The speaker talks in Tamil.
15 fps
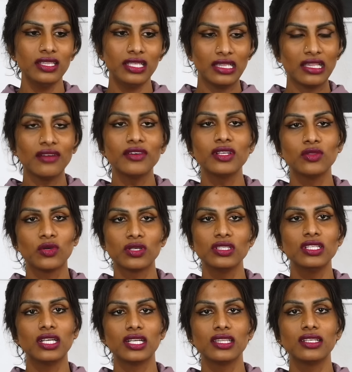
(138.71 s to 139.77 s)
இந்த தவறு
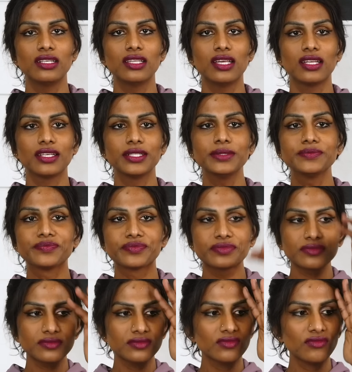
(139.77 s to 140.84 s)
தொடர்ந்து நடந்துக்கிட்டு தான் இருக்குது
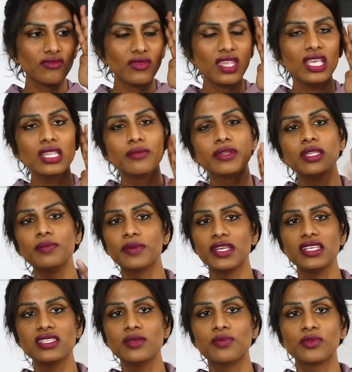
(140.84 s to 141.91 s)
இதை பற்றி
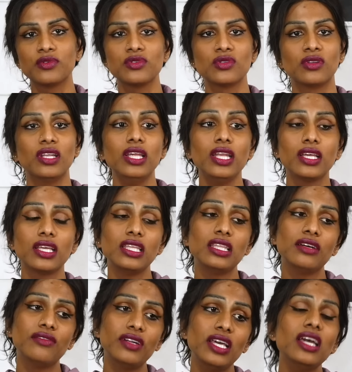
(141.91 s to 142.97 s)
பேசி ப்ரோஜனம் இல்லை எனக்கு
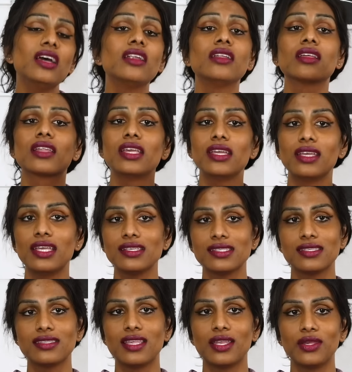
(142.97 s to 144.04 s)
இதை விட நிறைய
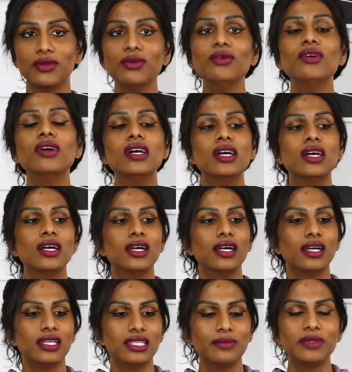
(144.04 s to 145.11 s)
கேசஸ் தெரியும்
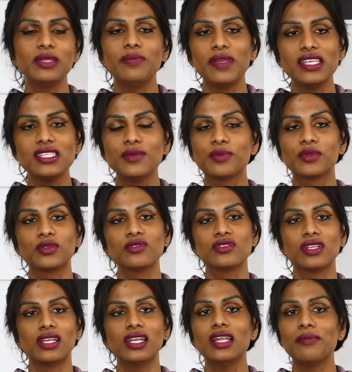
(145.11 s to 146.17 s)
இதை பற்றி பேசி
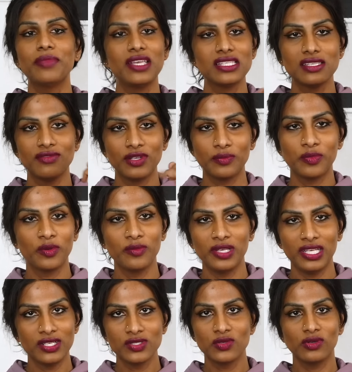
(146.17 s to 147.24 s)
ப்ரோஜனம் இல்லை நான் பேச விருப்பம்
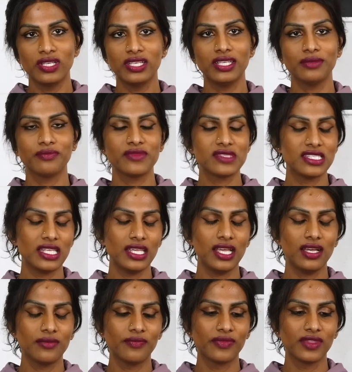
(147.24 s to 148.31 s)
இல்லைன்னு சொல்லிட்டேன் சரியா